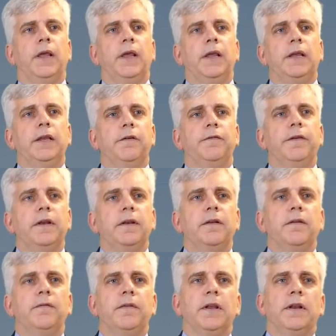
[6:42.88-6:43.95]
Hier
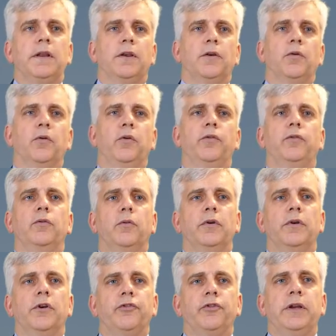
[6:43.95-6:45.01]
finden wir den größten
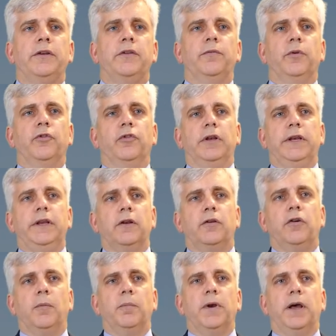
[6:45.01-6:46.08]
Unterschied zwischen Legal
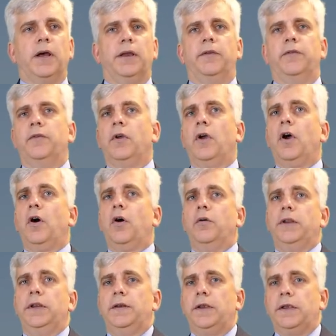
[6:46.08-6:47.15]
Compliance und
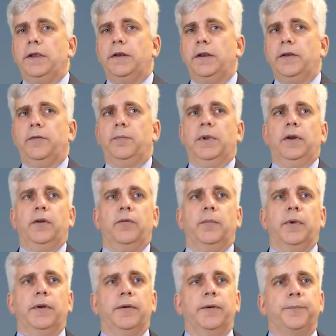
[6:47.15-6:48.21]

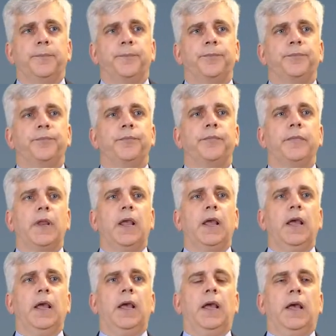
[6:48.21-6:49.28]
Integritätsmanagement.
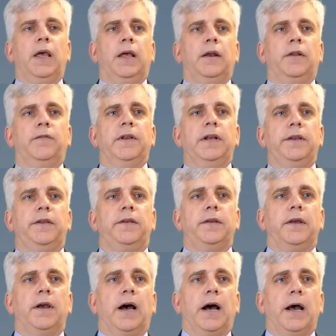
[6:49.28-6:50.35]
Das will
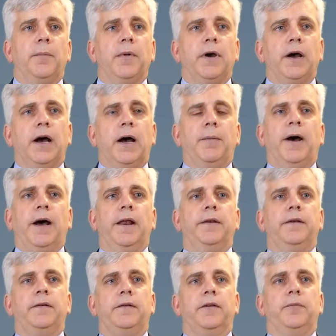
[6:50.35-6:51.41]
ich einmal am
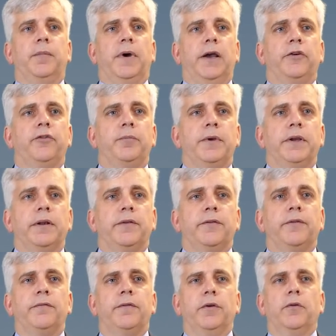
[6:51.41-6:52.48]
Hand des Beispiels
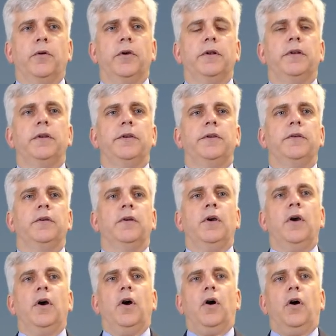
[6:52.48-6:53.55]
verdeutlichen
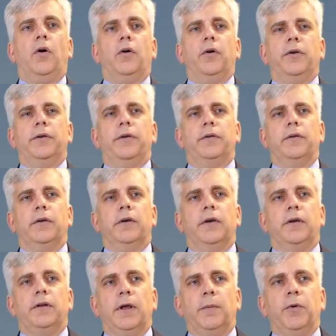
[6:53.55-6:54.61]
und
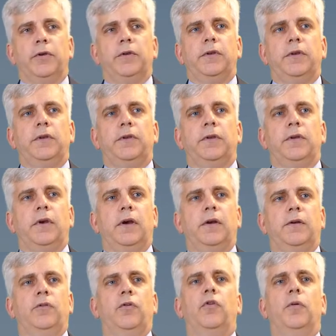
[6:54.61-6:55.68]
äh, da möchte ich
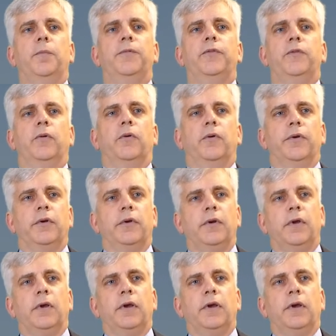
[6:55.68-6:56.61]
Korruption